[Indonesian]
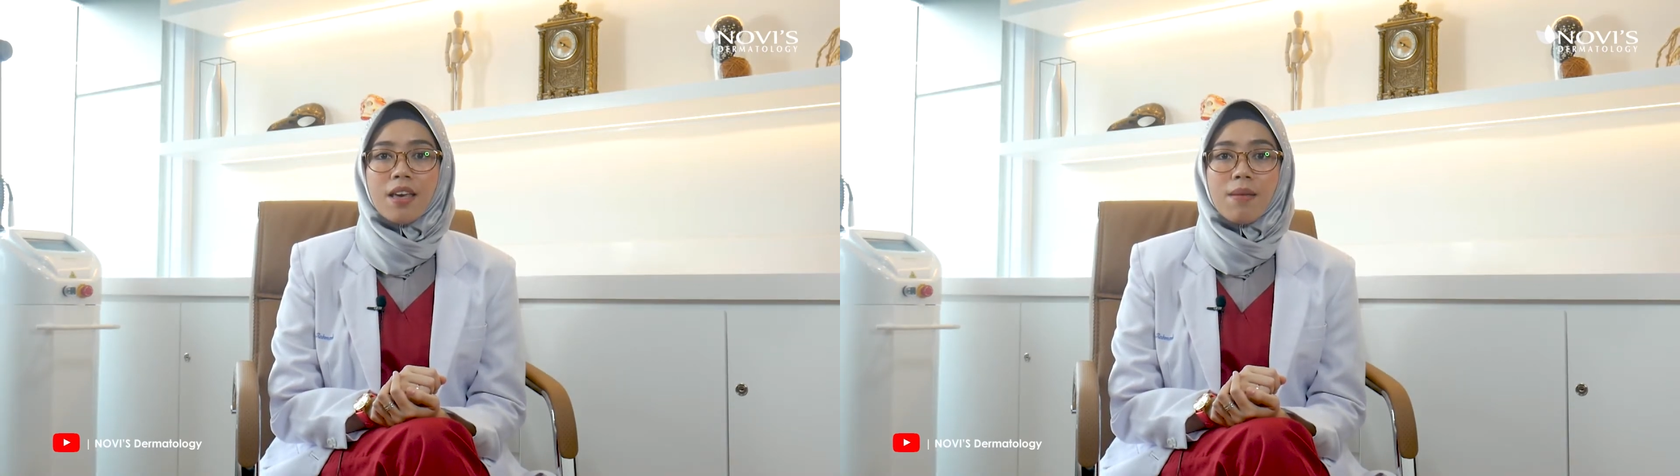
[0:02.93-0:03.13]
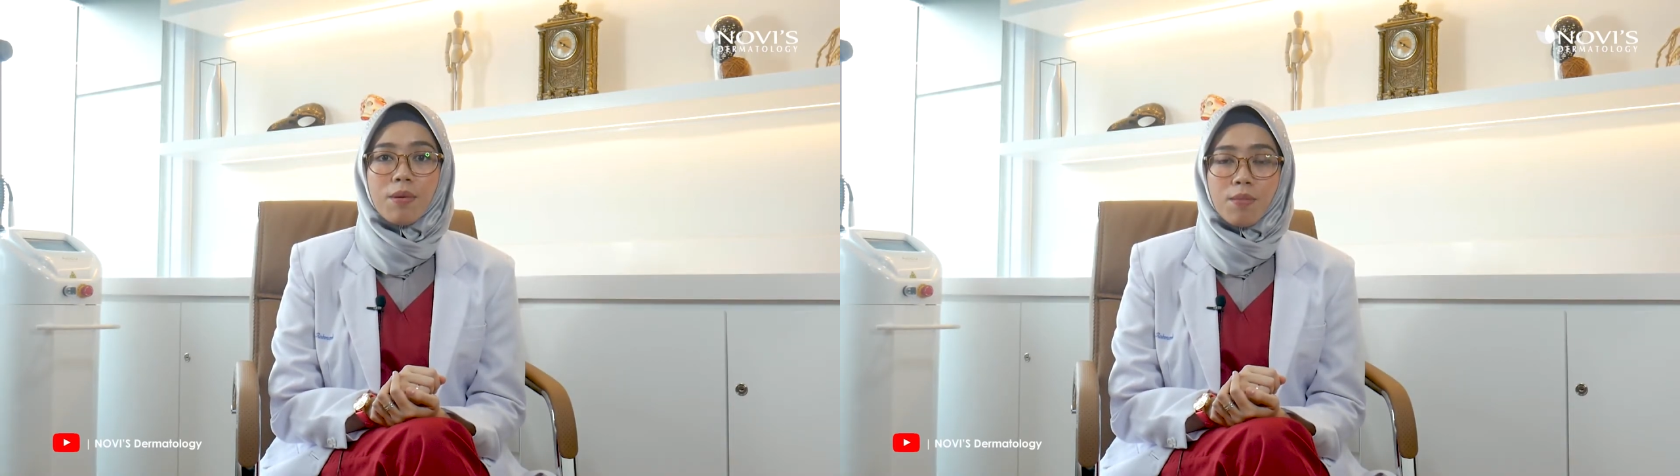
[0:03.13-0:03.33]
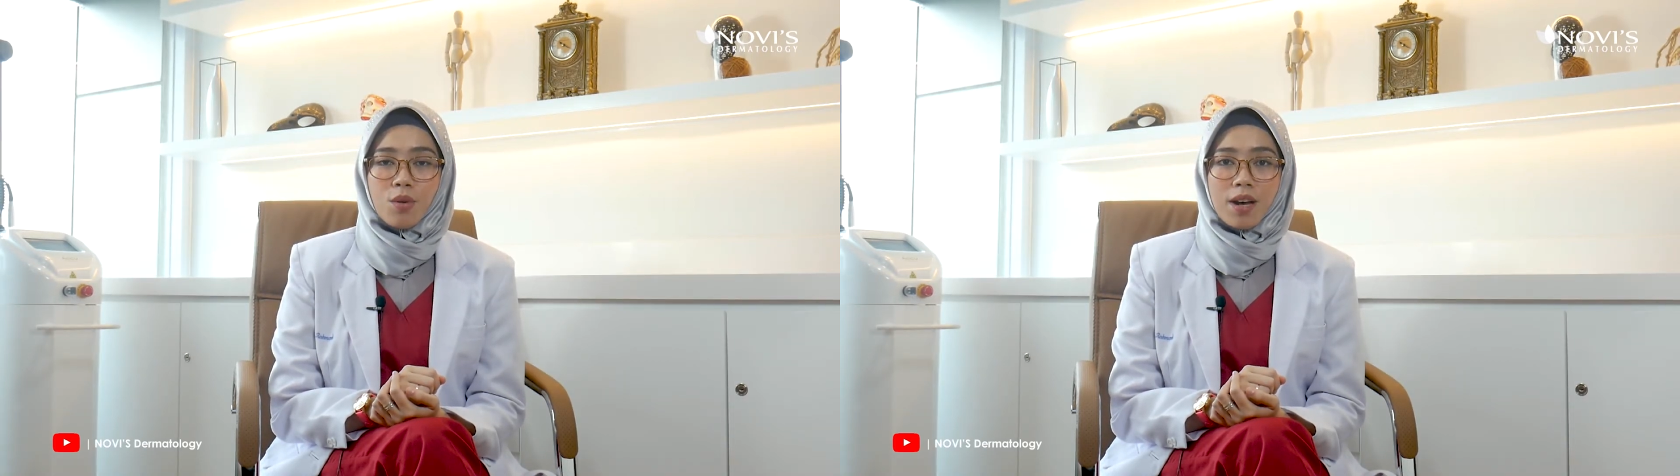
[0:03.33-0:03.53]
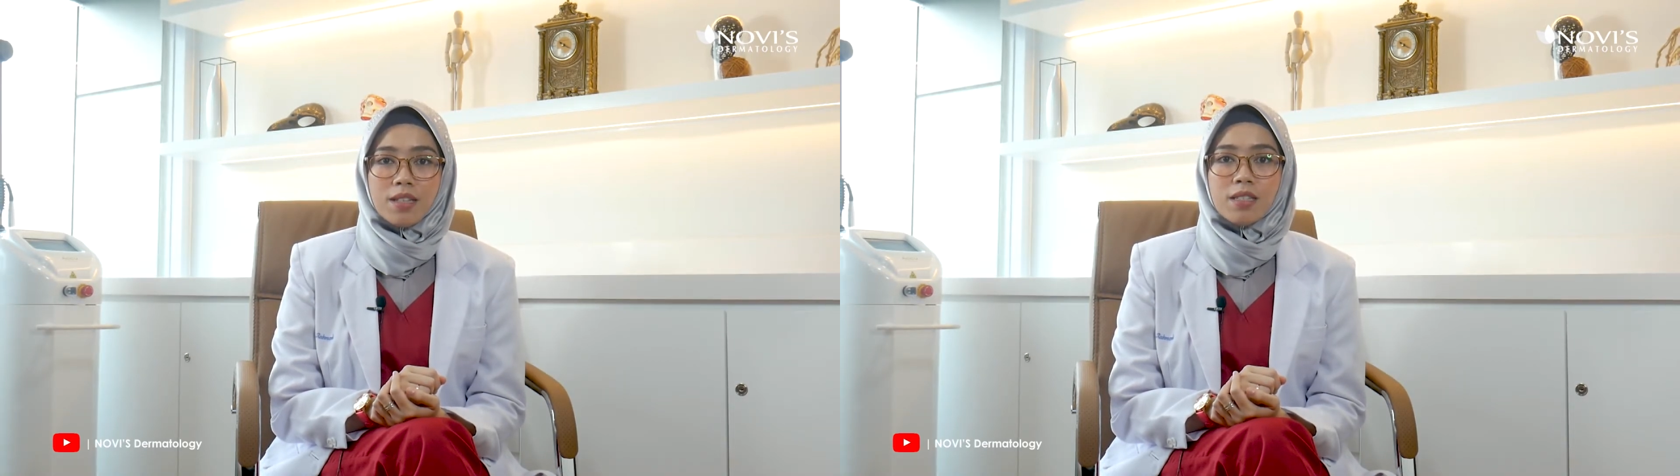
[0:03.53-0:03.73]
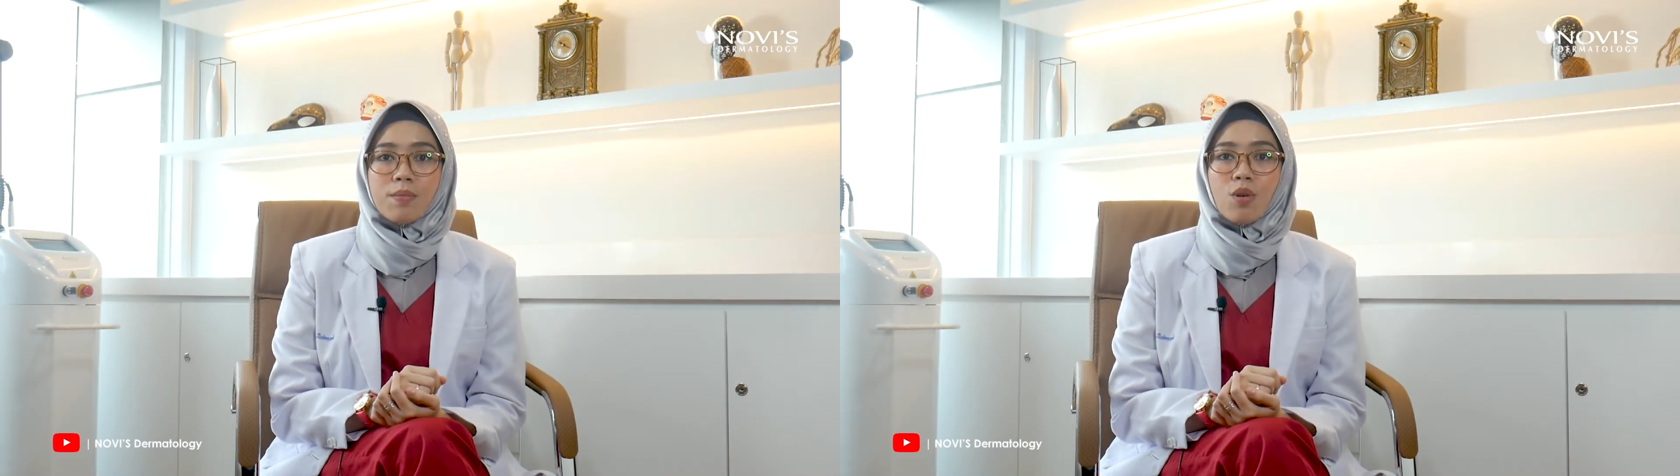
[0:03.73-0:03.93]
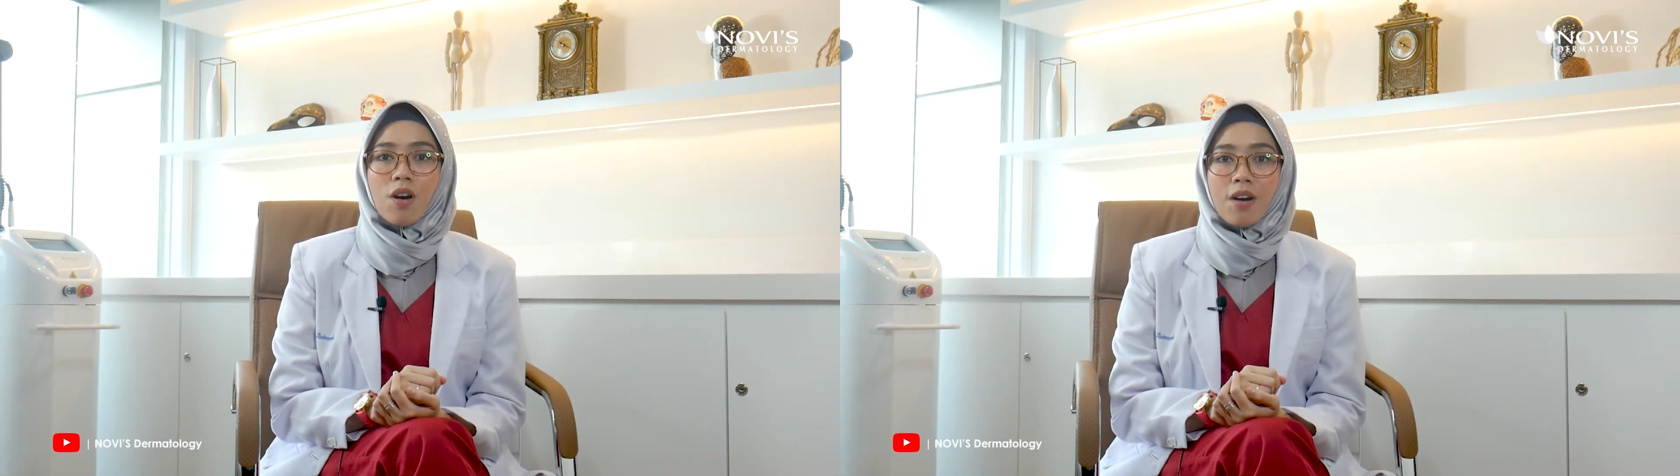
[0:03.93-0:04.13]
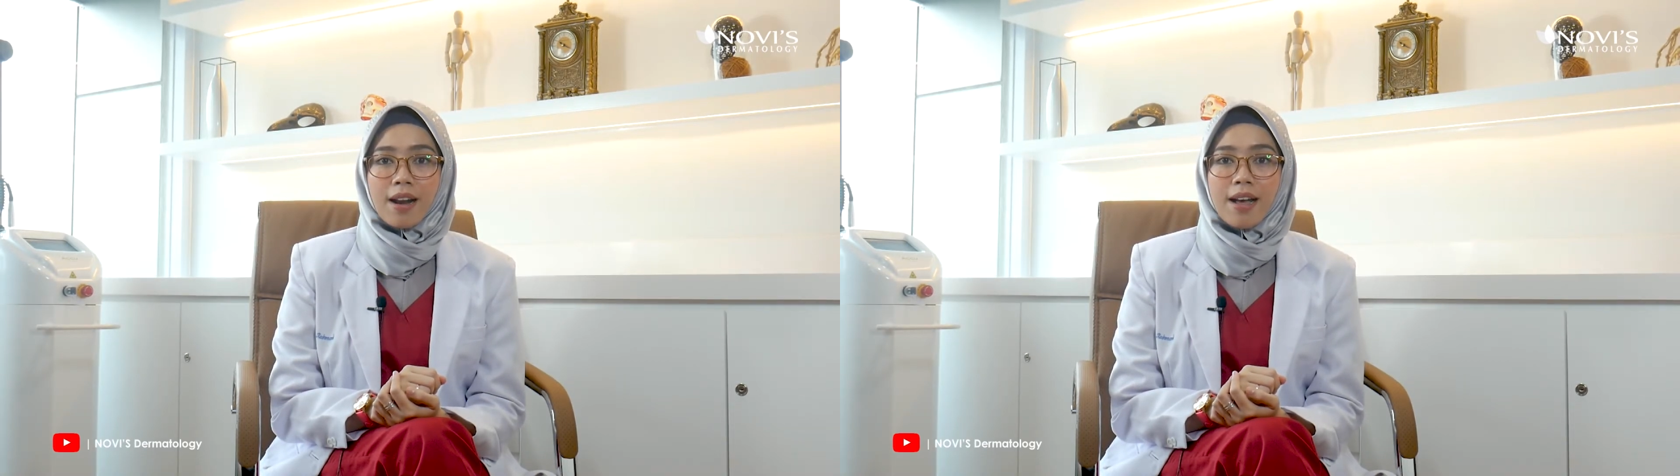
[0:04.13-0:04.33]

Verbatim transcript: yang membuat semua